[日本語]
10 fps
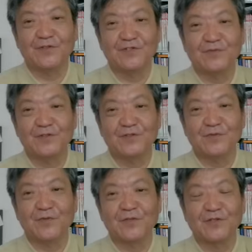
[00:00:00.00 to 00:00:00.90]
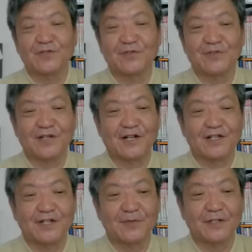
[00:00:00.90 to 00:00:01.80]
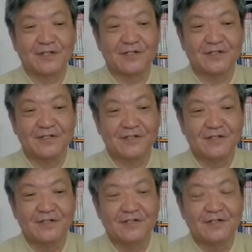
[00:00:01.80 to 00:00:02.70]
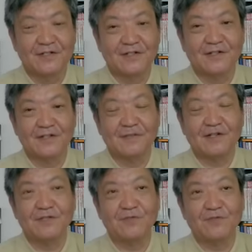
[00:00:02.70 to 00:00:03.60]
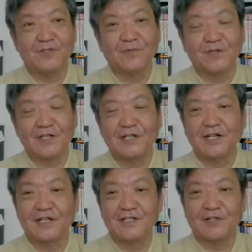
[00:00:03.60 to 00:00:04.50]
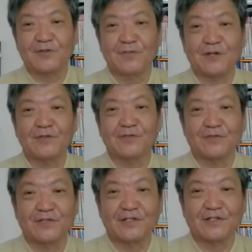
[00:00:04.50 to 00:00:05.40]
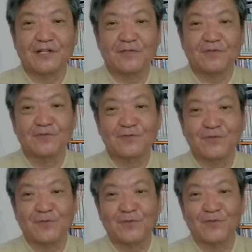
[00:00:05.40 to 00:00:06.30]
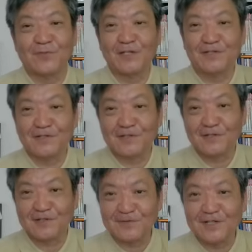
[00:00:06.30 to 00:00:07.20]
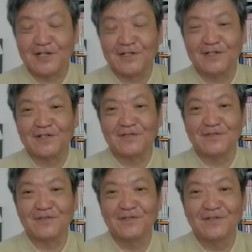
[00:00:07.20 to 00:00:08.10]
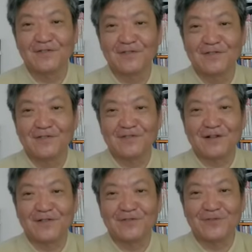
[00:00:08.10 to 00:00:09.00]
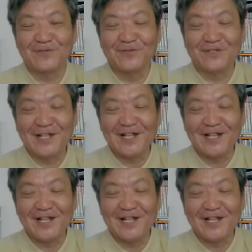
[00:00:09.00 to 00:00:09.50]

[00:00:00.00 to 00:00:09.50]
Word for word: ういつもいつも思うんですけど理解できません。えーまあ、日本にも、ね、理解できない人いっぱいいるでしょだって伝統とする人って僕全く理解できないでしょ何を言うて